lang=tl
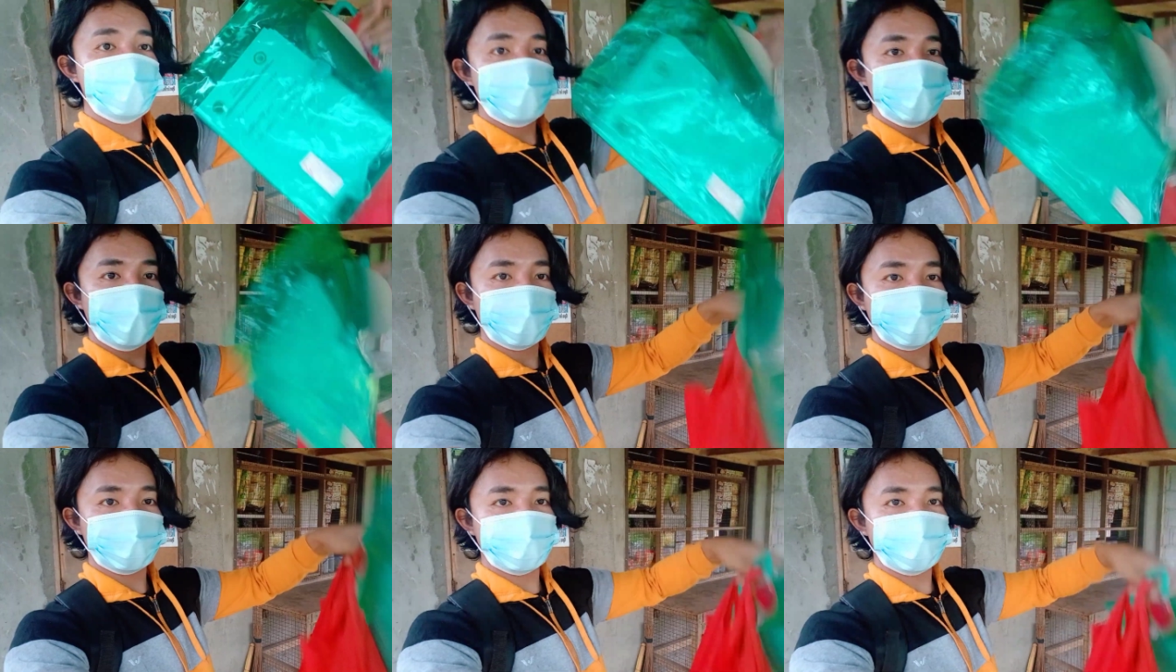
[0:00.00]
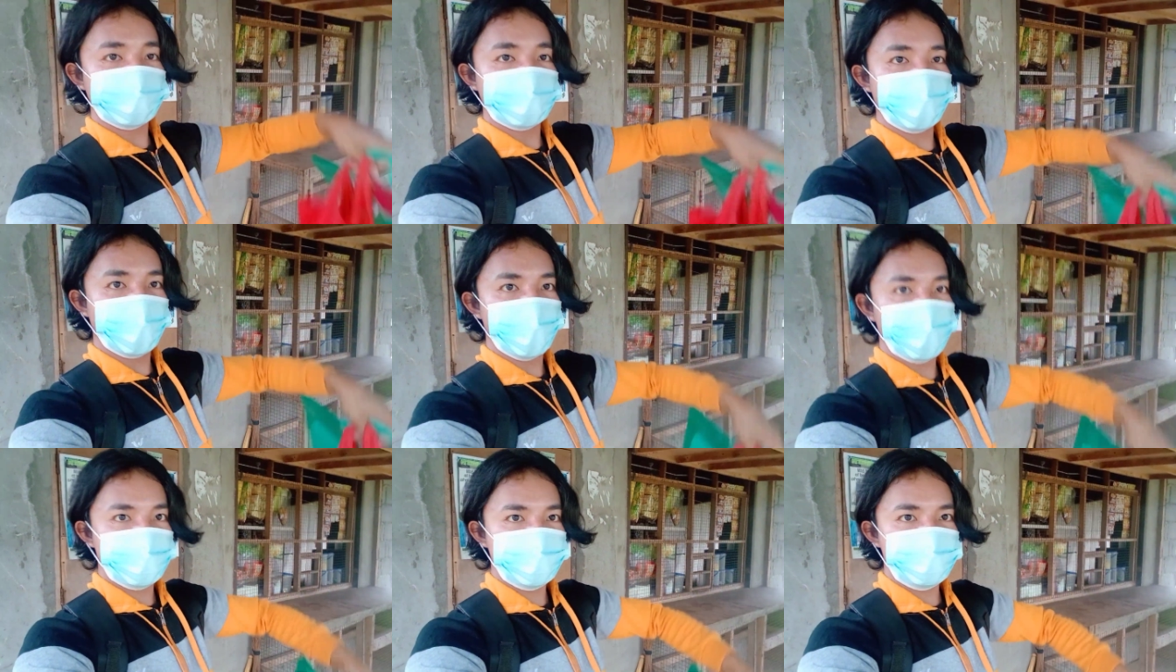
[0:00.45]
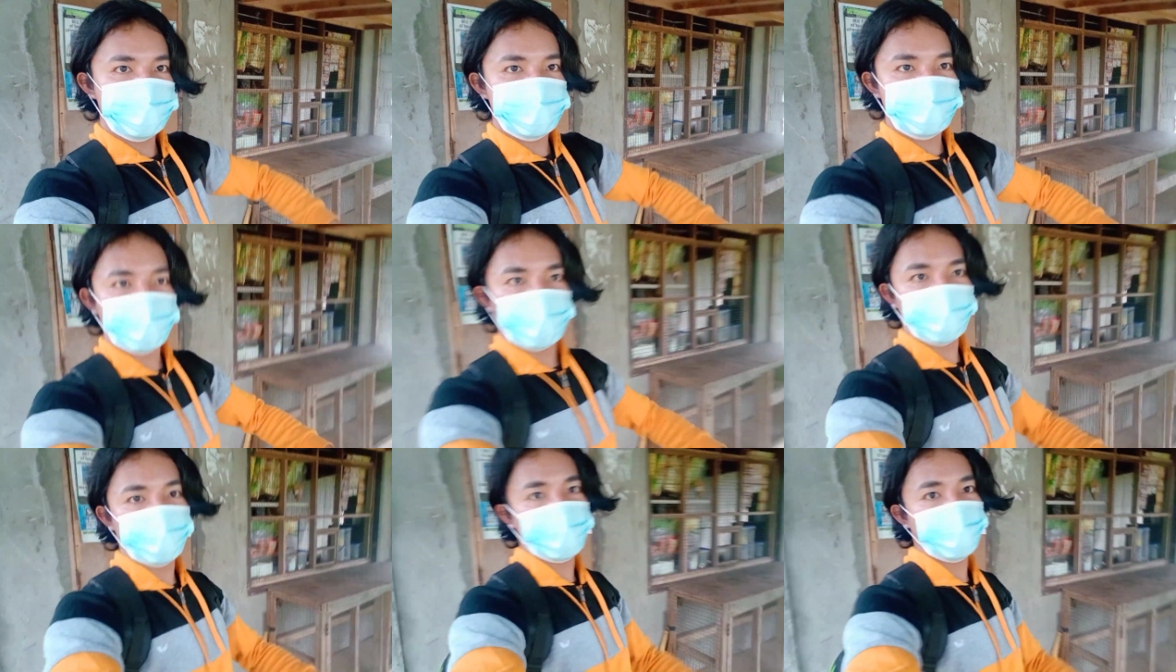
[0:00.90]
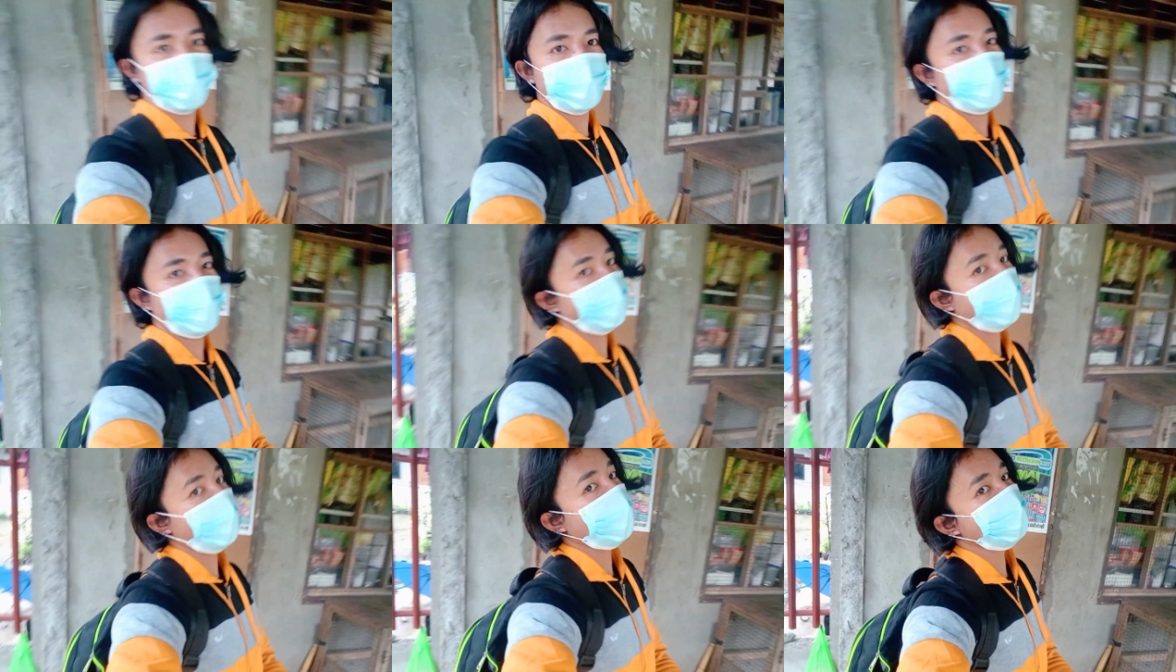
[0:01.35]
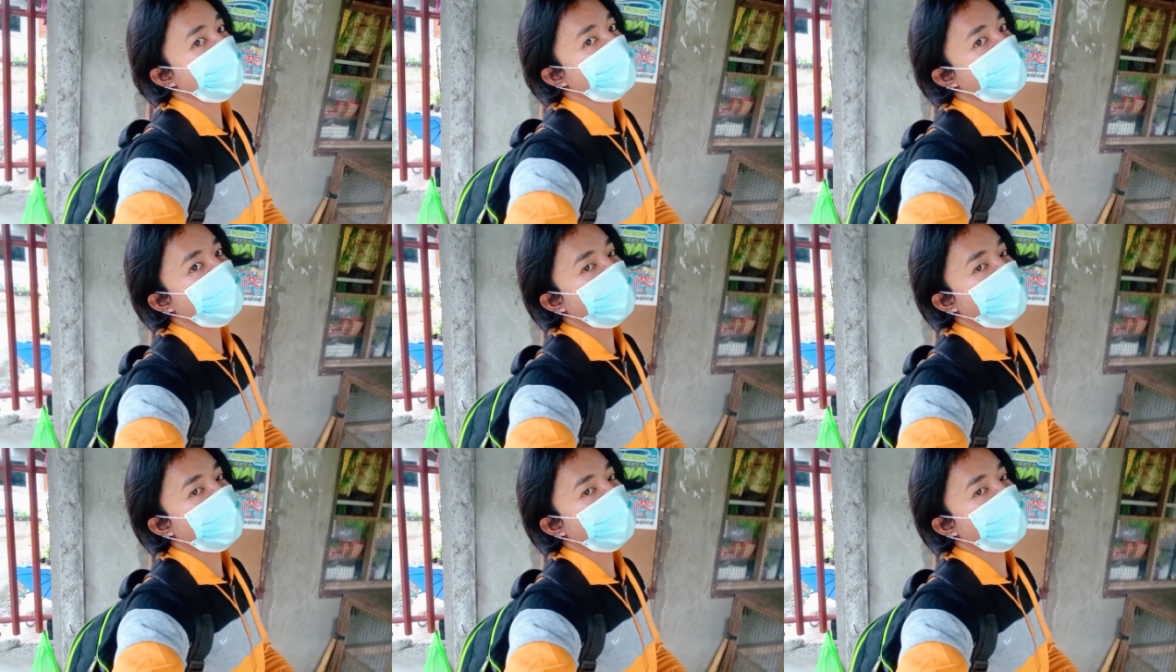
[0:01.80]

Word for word: natin guys so ito yung